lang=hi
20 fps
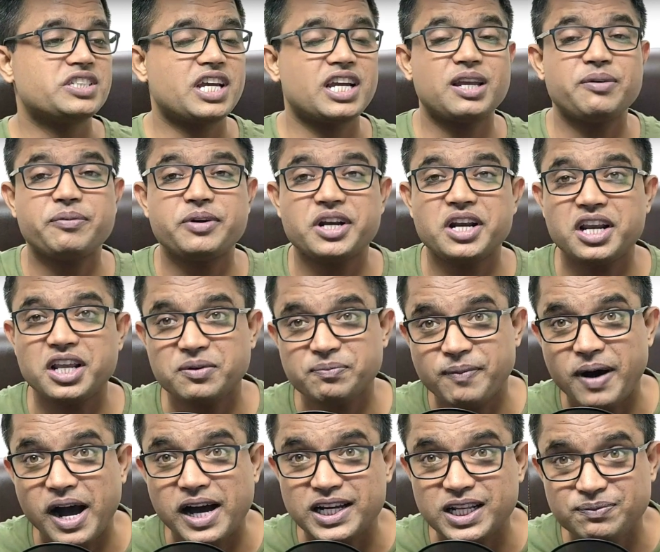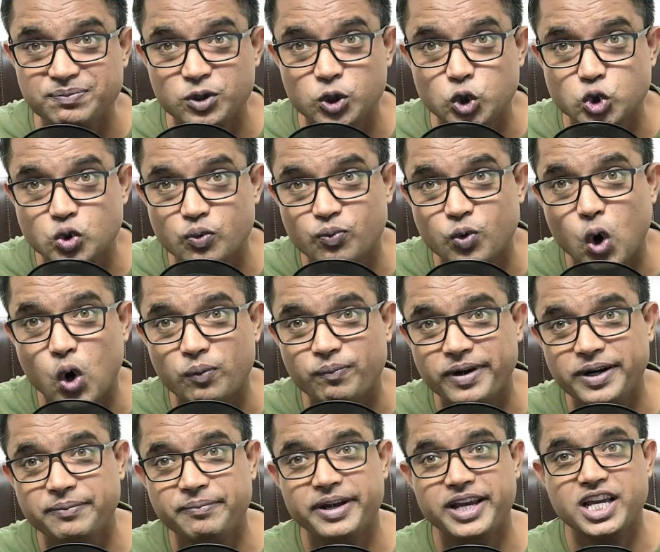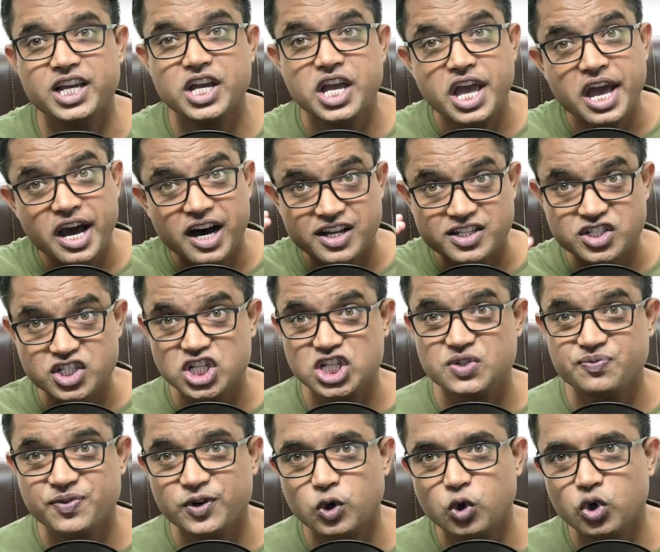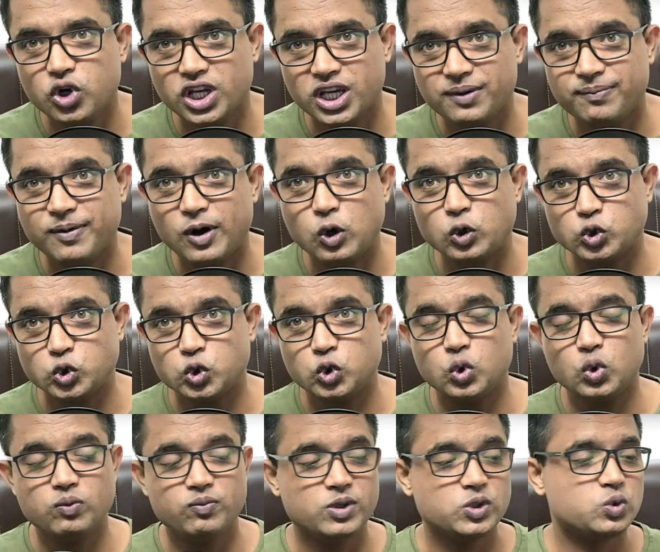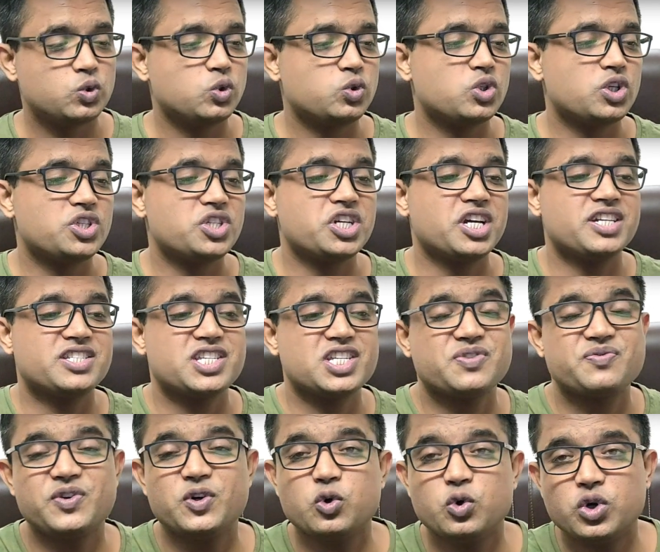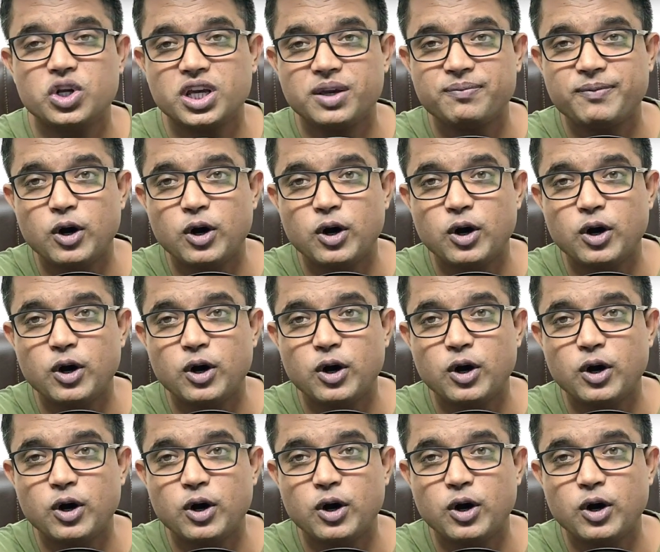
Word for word: देश आगे बढ़ रहे लेकिन भारत में दोस्तों ब्रॉडबैंड में अच्छी स्पीड होने के बावजूद ऑलमोस्ट दोस्तों अच्छी खासी स्पीड होने के